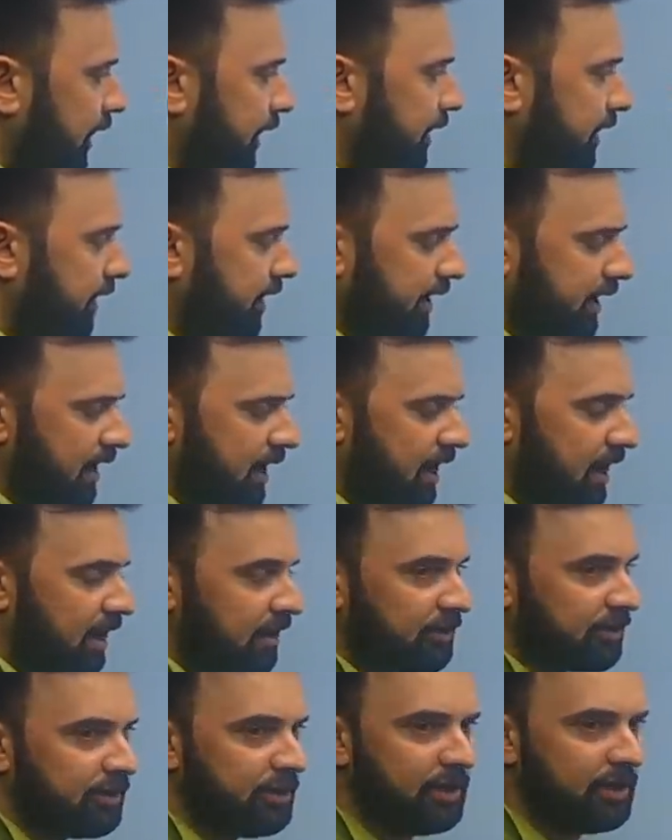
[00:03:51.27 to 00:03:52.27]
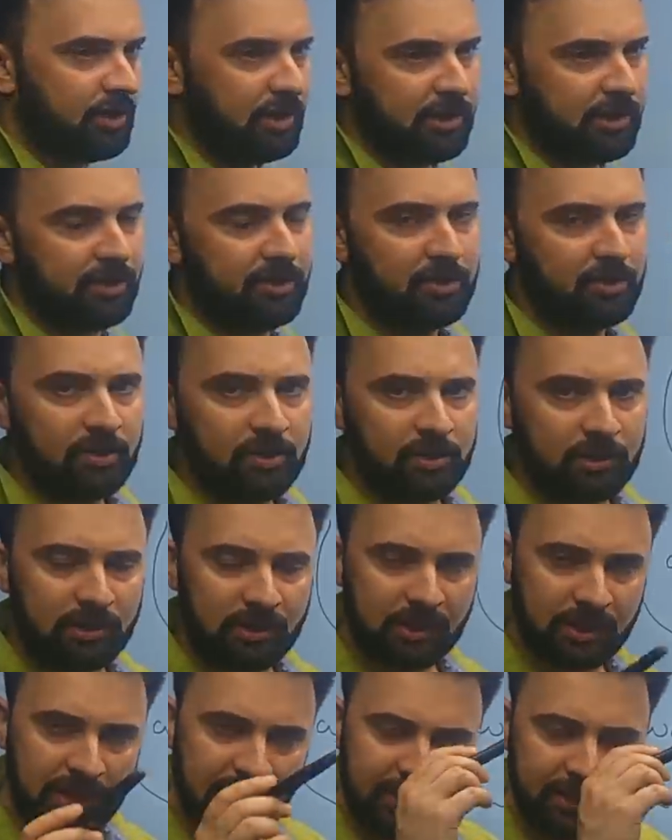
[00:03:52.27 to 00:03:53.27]
इंडिया की
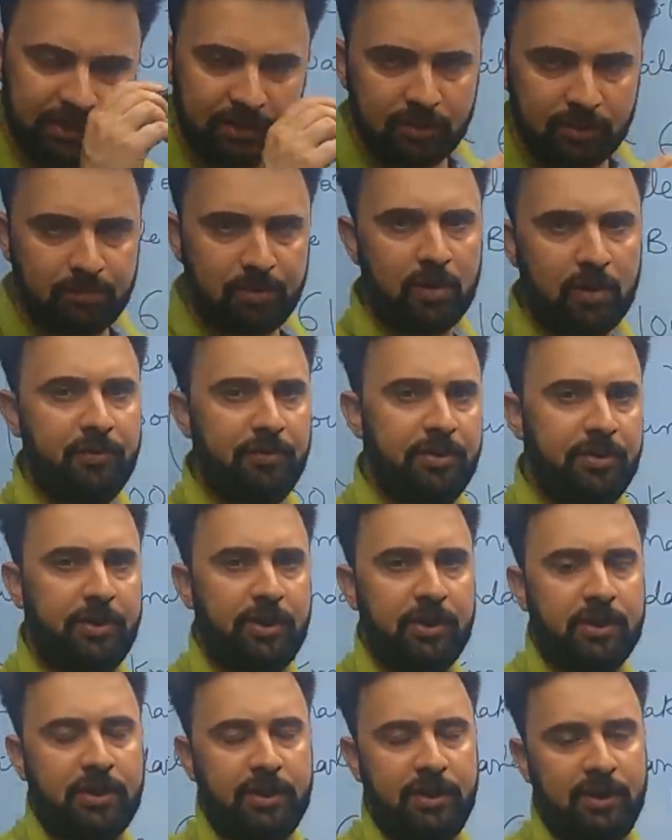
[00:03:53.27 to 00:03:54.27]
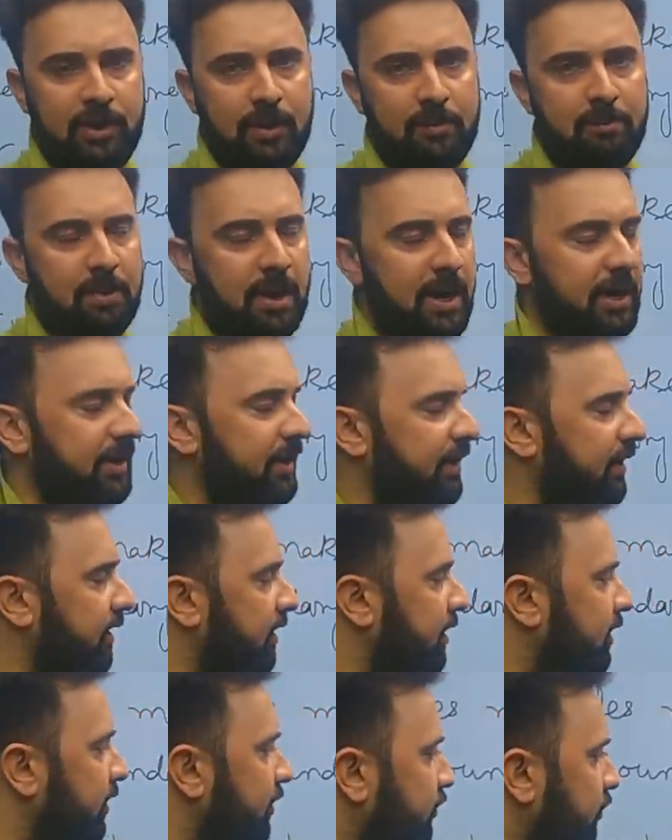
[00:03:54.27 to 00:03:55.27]
लैंड बाउंड्री की लंबाई
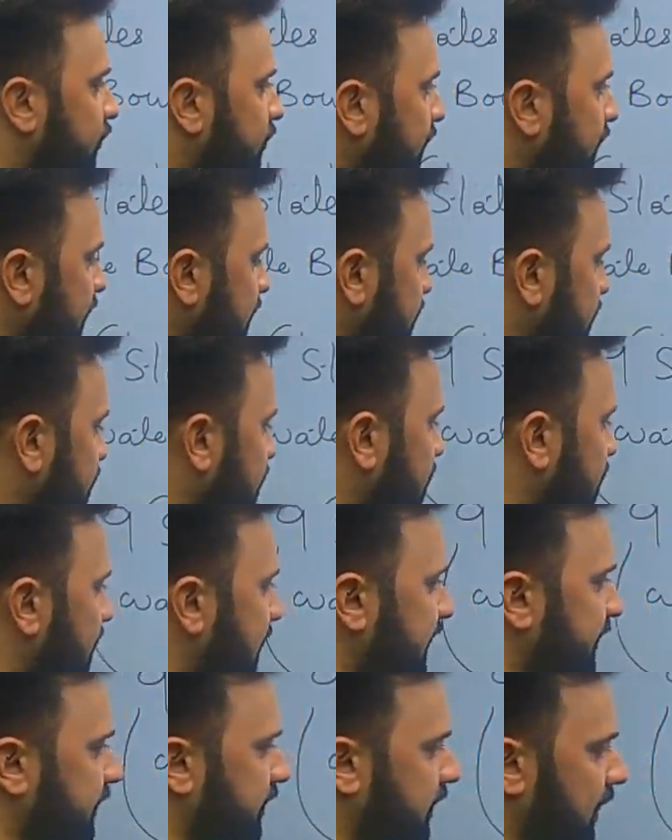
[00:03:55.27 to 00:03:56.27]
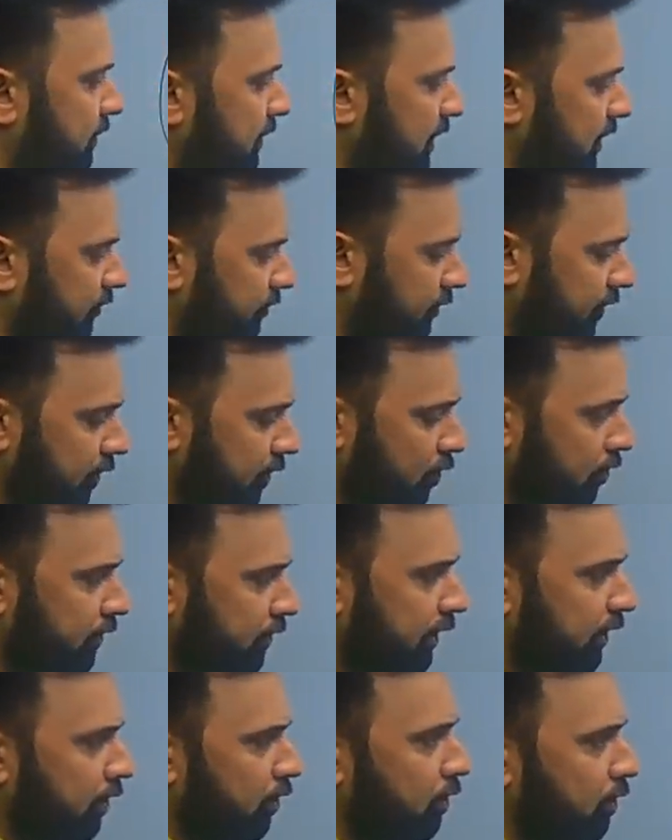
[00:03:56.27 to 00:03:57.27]
सिक्स वन डबल जीरो
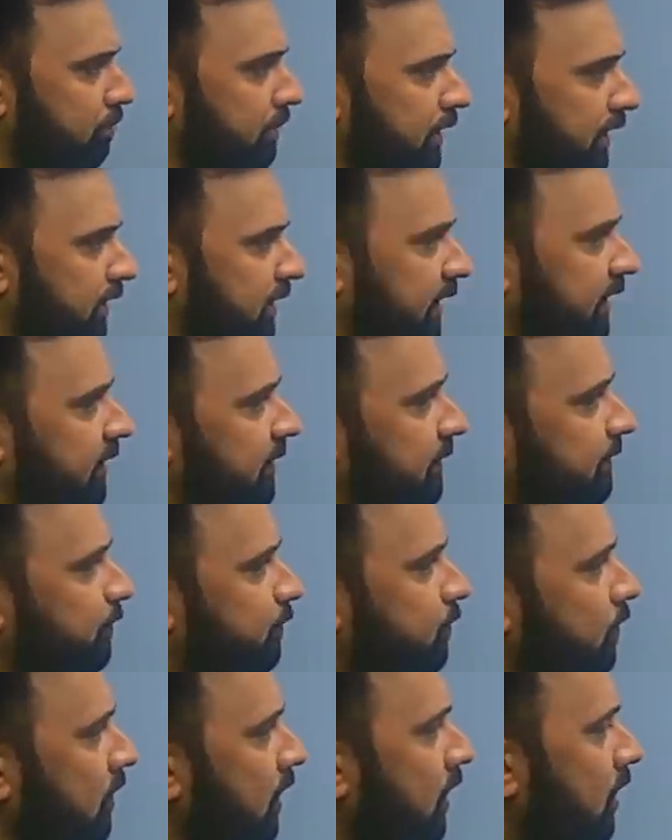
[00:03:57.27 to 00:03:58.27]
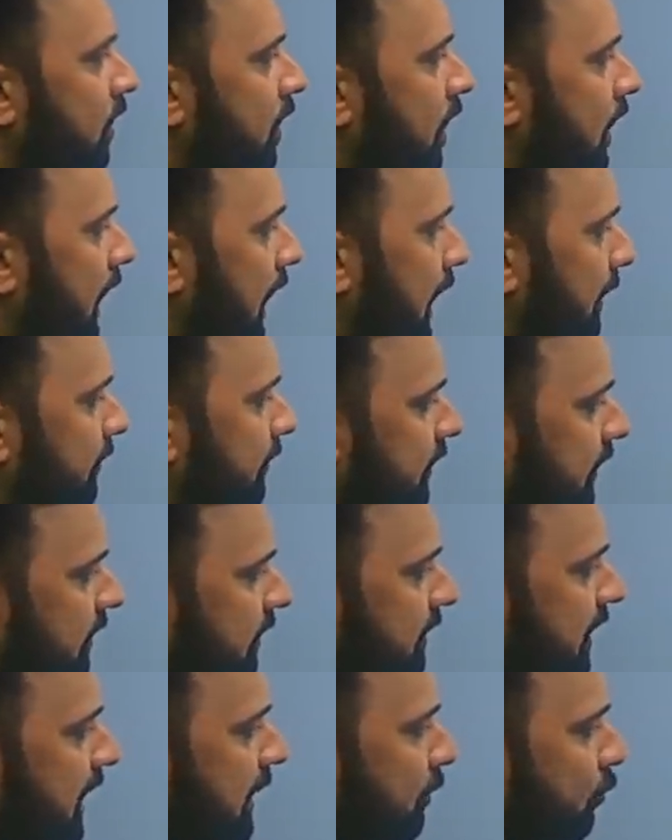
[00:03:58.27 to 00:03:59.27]
किलोमीटर अब जरा
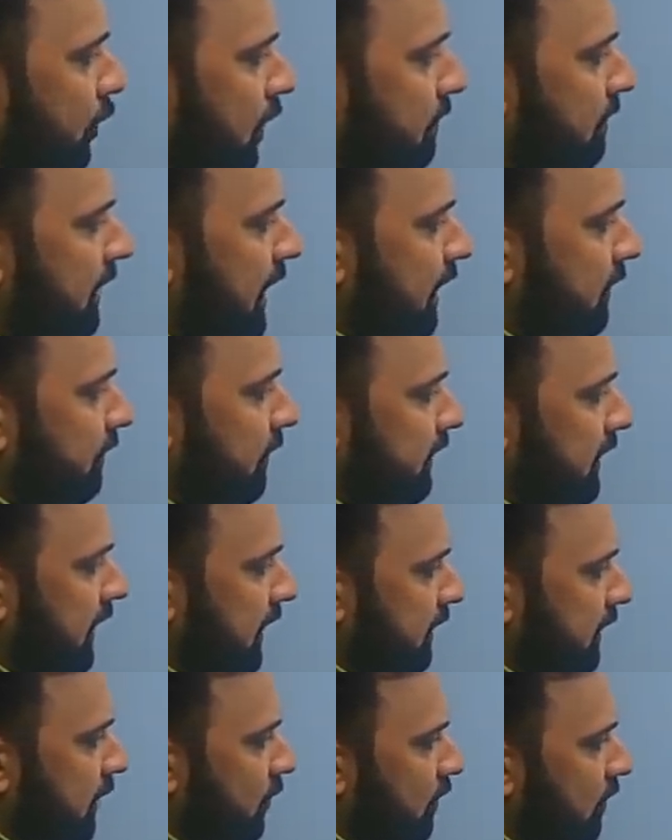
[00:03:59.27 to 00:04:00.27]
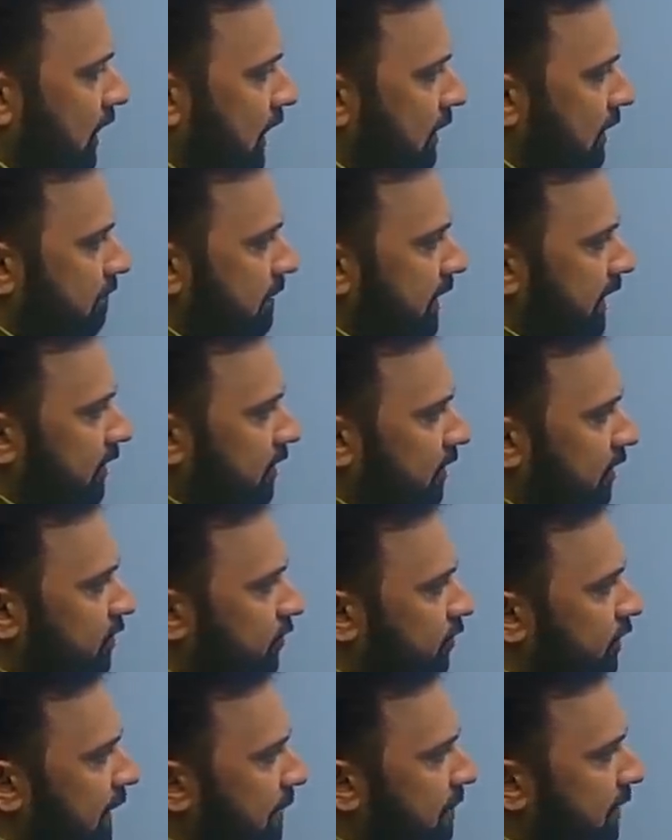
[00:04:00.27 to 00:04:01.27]
मैं आपको एक बात बताता हूं अब मैं
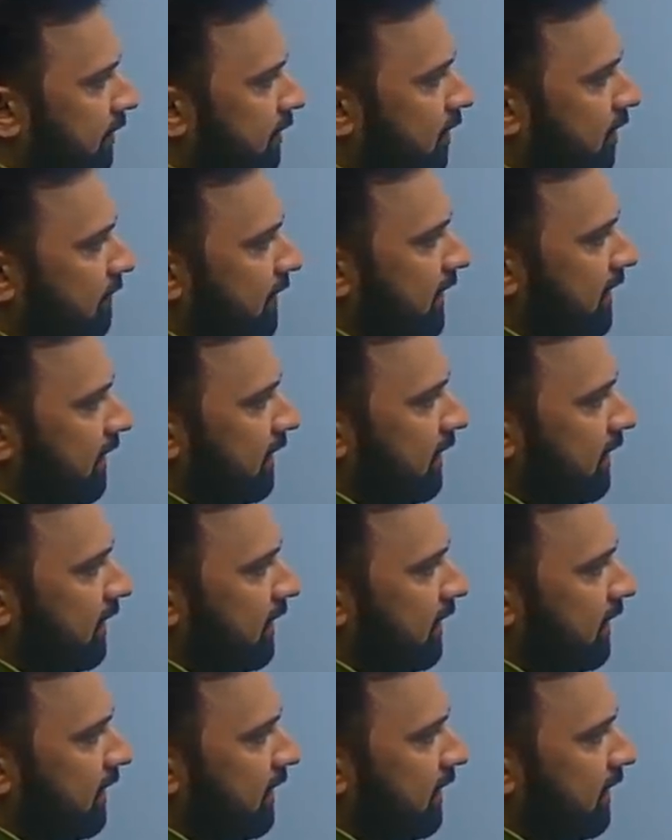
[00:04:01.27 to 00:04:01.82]
कंसेप्ट की तरफ